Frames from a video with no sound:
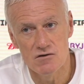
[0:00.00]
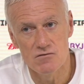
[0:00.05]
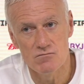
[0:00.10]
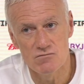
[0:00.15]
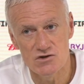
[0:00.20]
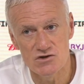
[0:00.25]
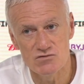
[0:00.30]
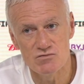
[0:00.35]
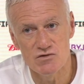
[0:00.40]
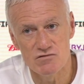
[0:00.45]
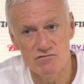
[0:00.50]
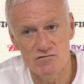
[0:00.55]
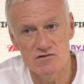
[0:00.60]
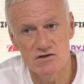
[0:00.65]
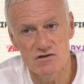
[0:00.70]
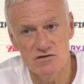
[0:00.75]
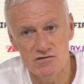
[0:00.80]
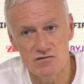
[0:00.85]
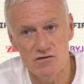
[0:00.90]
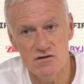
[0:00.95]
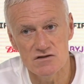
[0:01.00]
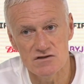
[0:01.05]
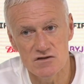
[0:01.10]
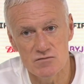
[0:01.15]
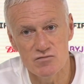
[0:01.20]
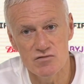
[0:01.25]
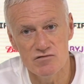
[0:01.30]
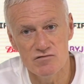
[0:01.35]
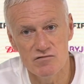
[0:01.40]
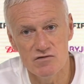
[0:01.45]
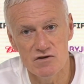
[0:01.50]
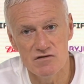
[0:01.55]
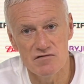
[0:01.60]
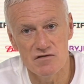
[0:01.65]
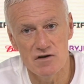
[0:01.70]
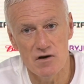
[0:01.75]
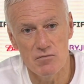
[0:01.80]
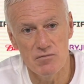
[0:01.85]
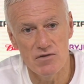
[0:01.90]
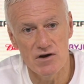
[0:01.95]
mais je peux vous assurer, ça peut vous les
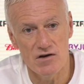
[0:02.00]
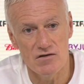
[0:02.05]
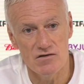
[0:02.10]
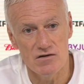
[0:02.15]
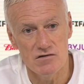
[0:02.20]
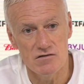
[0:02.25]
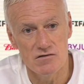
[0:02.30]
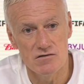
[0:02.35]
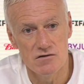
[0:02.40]
faire perdre.